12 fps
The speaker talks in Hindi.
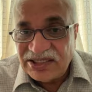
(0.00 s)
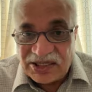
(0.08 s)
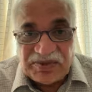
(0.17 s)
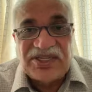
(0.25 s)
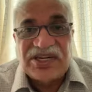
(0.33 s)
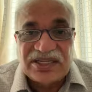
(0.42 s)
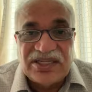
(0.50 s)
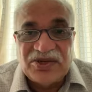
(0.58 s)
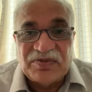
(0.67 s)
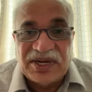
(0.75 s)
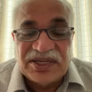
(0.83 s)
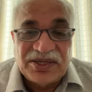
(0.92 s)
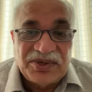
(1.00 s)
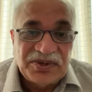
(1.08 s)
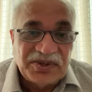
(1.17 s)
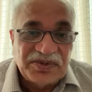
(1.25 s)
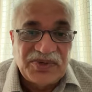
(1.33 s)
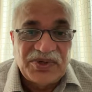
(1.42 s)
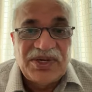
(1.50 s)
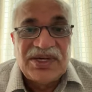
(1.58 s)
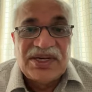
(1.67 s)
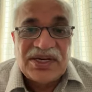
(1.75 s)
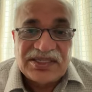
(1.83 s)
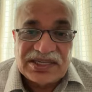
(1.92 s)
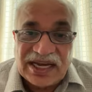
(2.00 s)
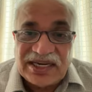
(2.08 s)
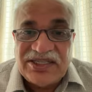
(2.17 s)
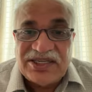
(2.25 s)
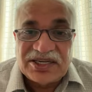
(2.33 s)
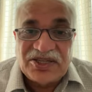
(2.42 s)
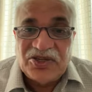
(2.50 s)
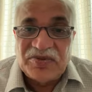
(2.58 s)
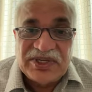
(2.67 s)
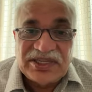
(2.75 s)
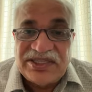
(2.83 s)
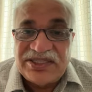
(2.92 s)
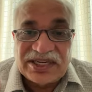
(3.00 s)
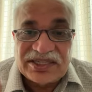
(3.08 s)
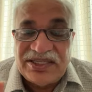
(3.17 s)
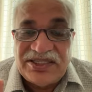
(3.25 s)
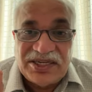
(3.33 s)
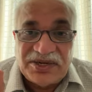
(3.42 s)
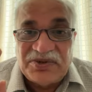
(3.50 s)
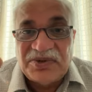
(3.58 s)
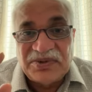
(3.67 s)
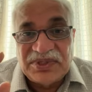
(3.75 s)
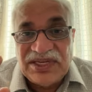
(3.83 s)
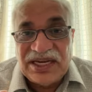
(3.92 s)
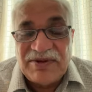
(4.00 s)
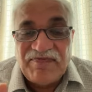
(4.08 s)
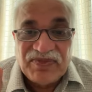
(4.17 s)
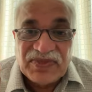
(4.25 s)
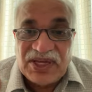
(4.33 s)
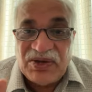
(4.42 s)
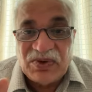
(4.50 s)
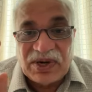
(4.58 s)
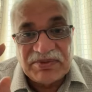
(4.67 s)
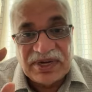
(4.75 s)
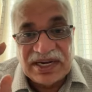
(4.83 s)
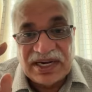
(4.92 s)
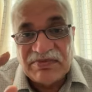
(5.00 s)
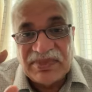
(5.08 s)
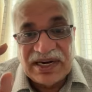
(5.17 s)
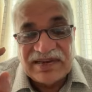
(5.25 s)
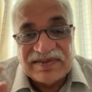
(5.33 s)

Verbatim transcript: जिस भी शक्ति को मानते हो तो वो सारी शक्तियों में इतनी शक्ति ज़रूर होती है कि वो आपके काम बना